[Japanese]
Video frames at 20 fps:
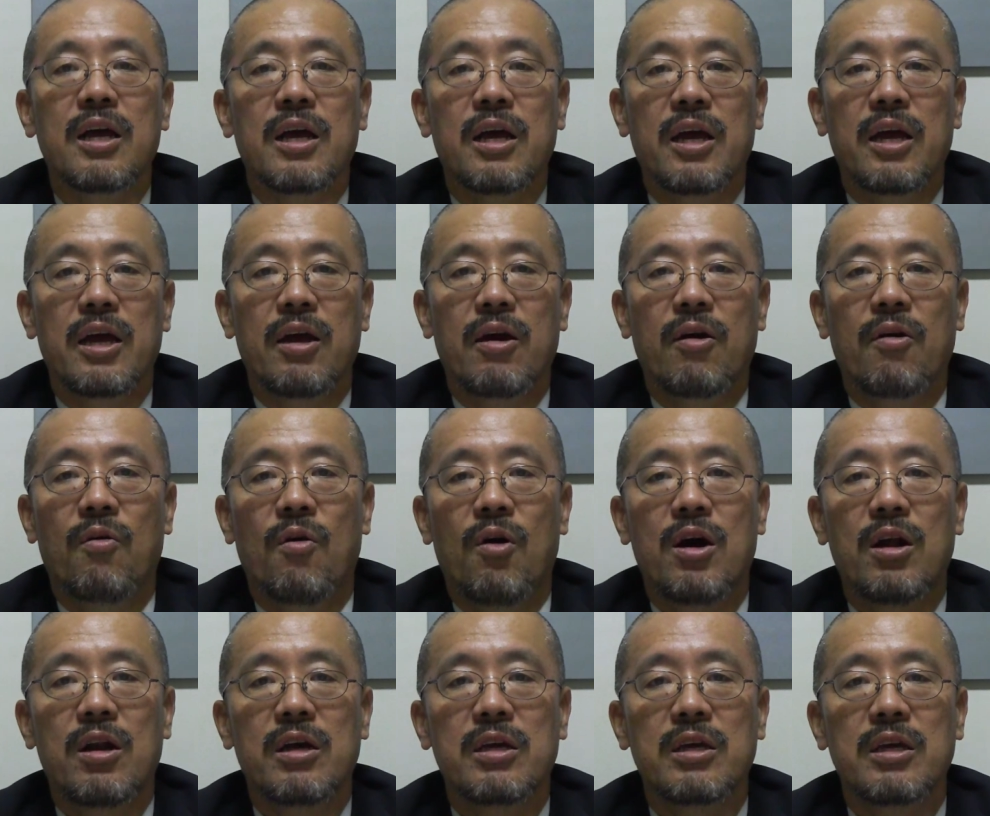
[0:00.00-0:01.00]
えー、お
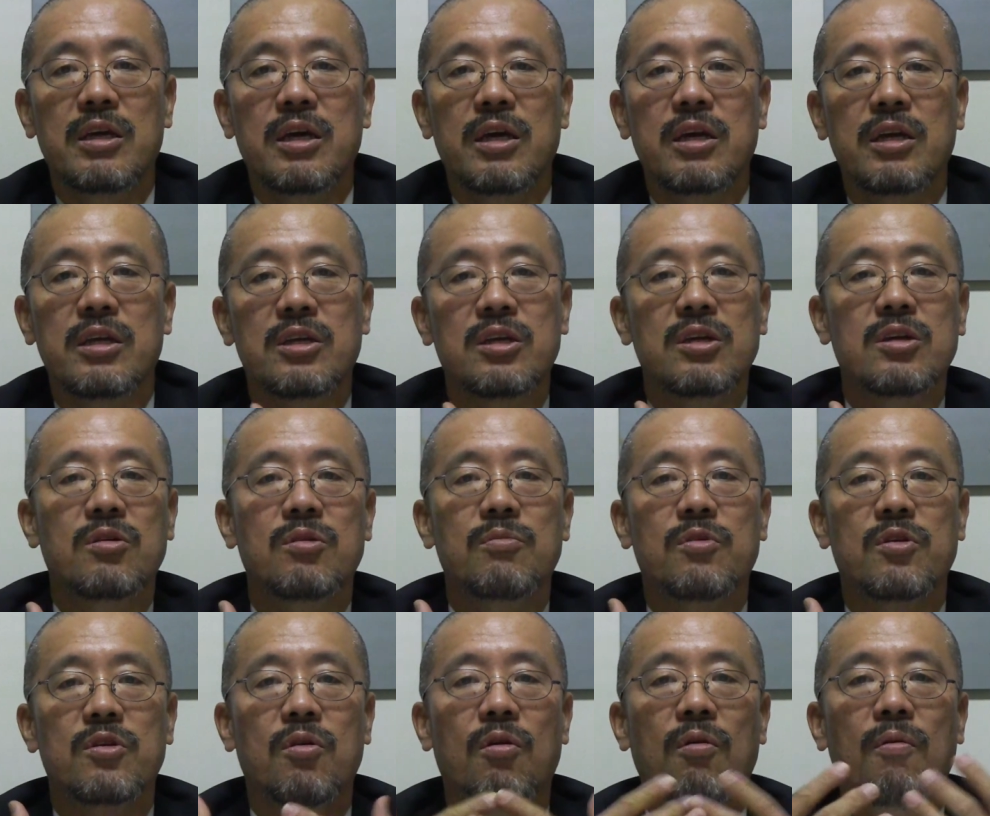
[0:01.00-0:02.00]
笑い芸人より
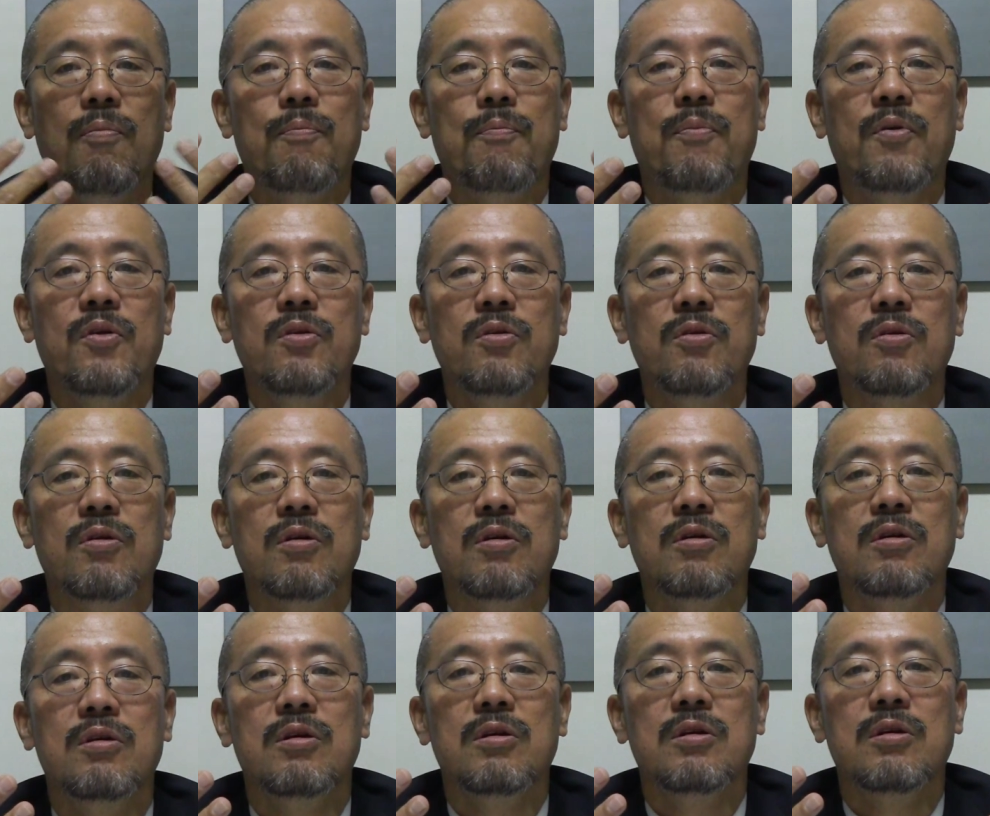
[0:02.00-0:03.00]
もよっぽど
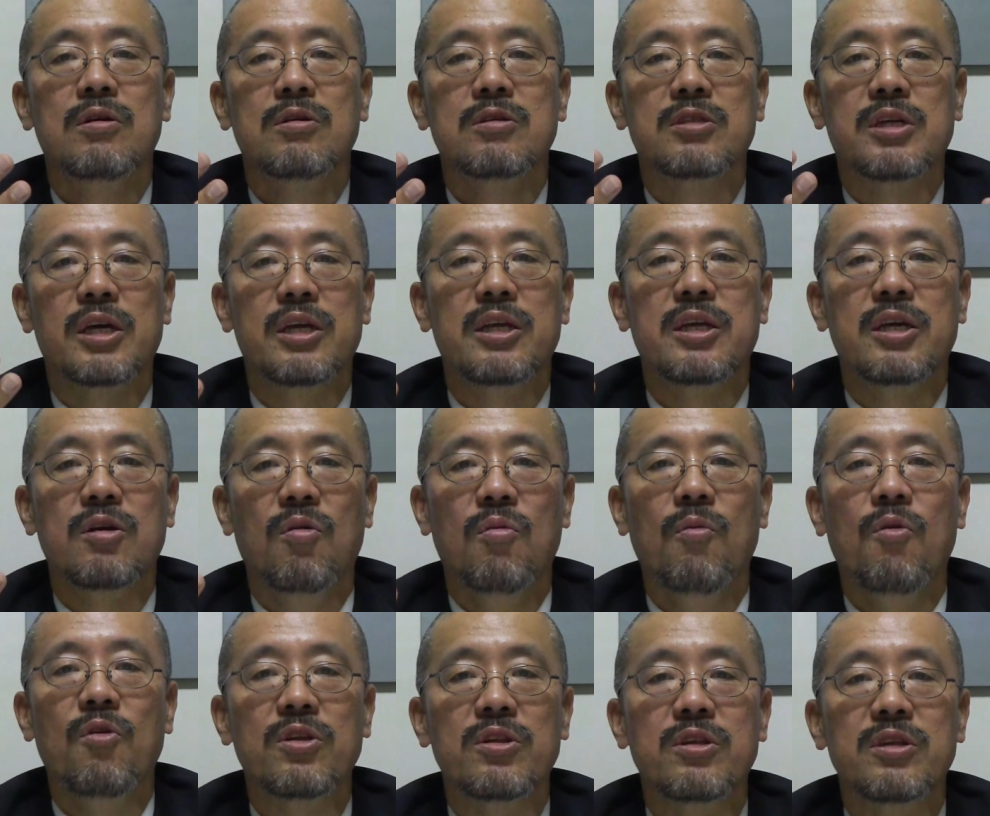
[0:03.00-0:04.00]
責任
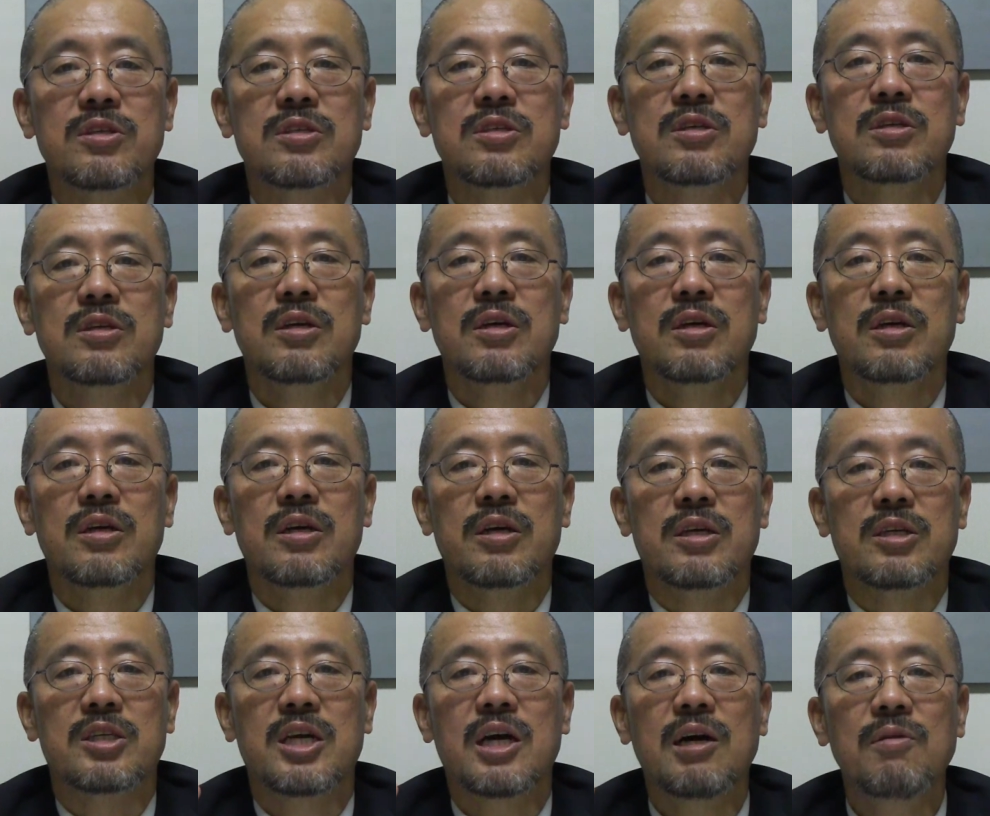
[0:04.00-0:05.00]
重いんです
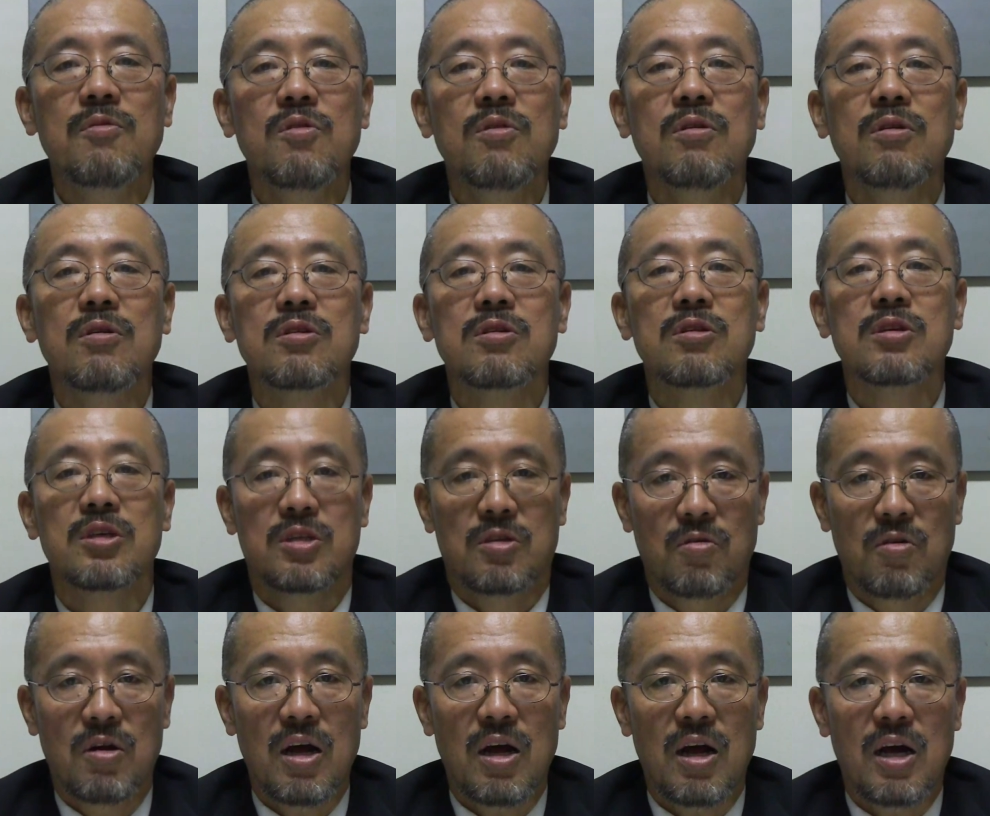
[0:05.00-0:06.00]
しかも
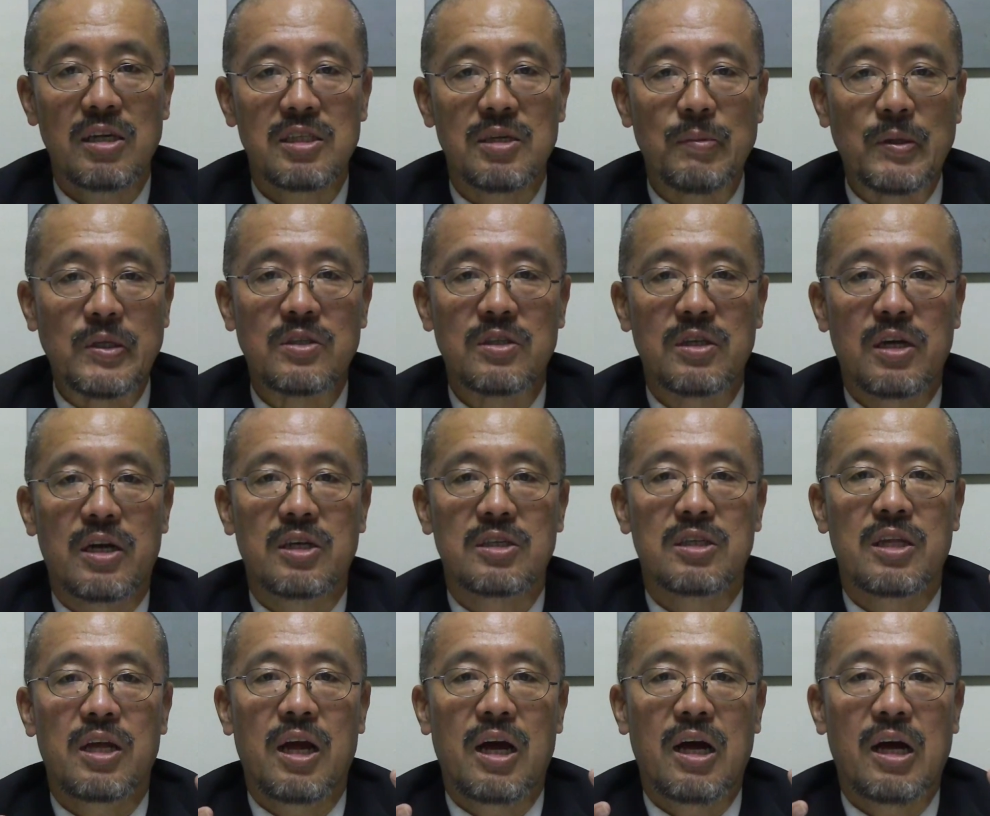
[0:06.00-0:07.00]
人が汗水垂らし
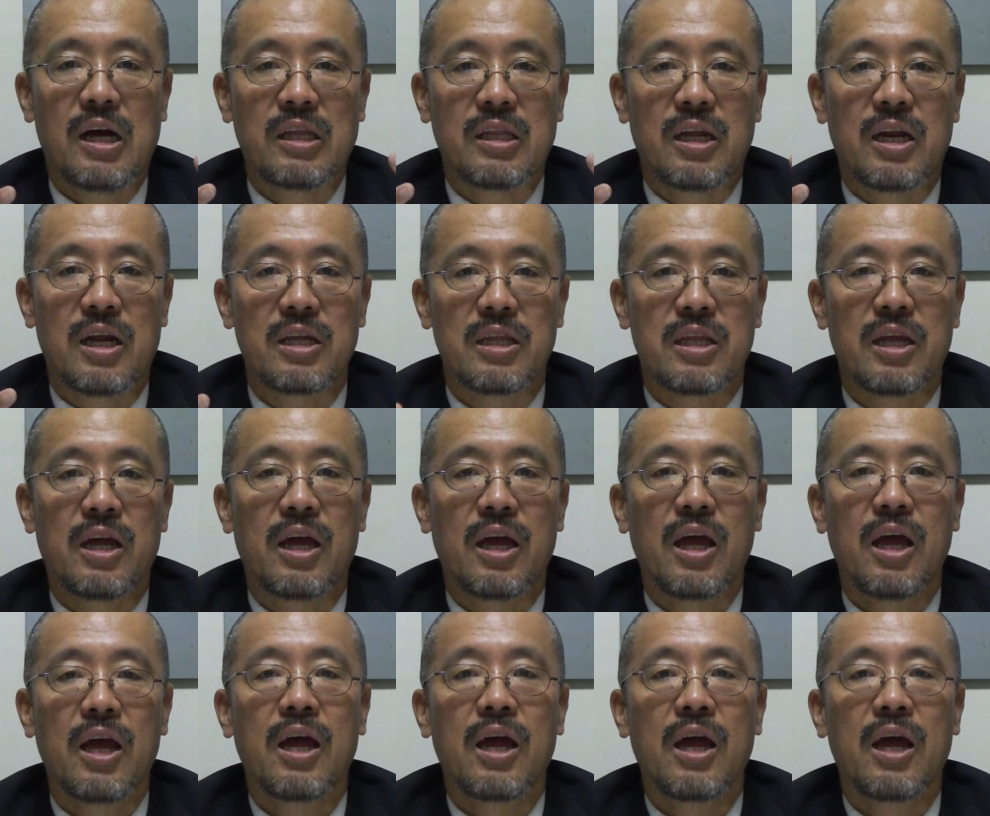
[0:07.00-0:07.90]
て働いて